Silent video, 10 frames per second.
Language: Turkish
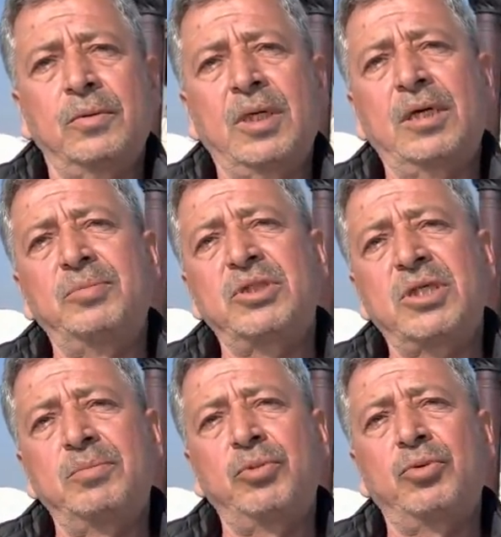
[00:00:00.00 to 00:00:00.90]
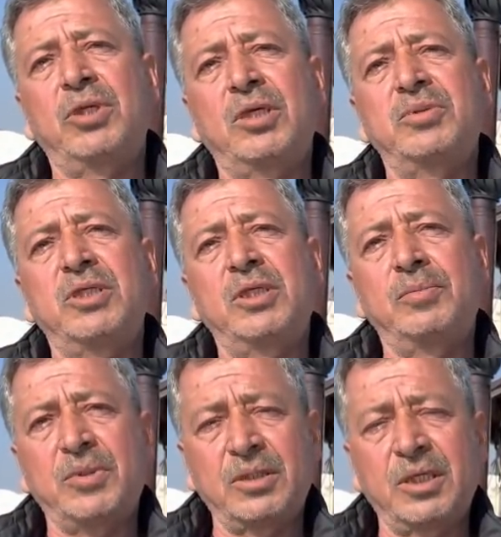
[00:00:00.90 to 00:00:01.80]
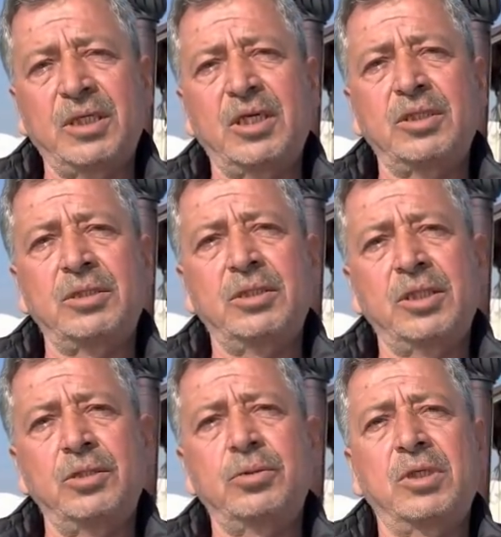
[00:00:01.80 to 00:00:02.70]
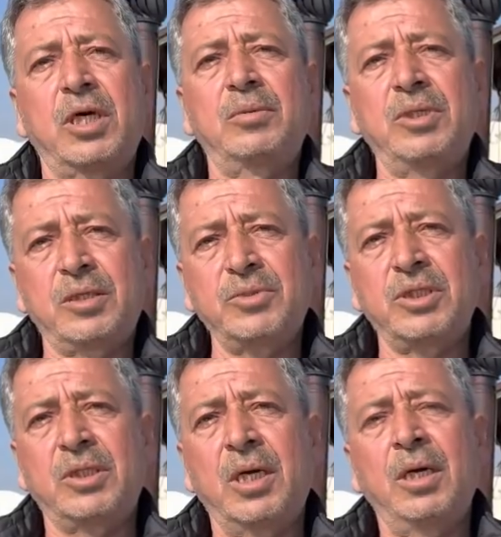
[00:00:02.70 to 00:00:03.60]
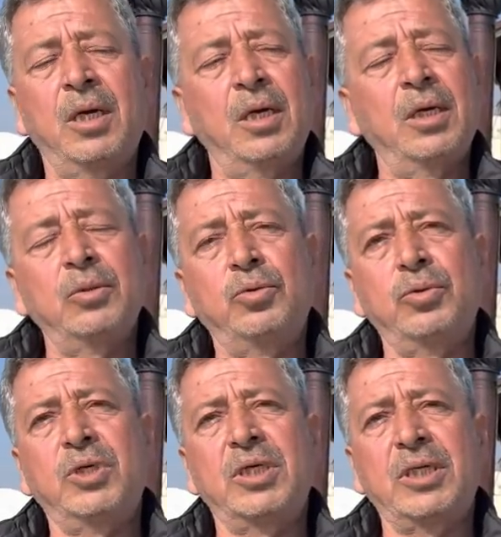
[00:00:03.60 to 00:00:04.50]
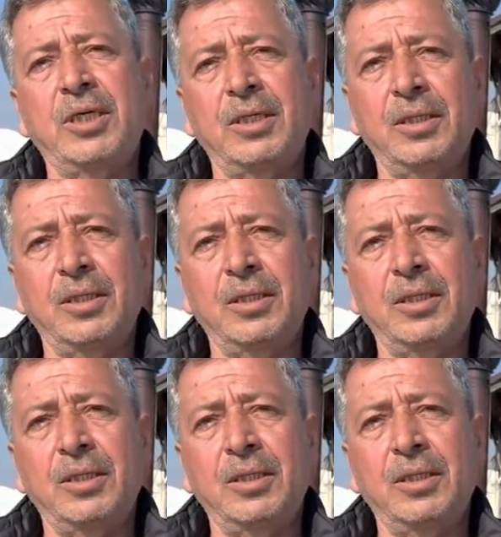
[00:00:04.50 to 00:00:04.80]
Yani bizden büyüklerimizin, imkanları geniş, geniş olan abilerimizin Türkiye'de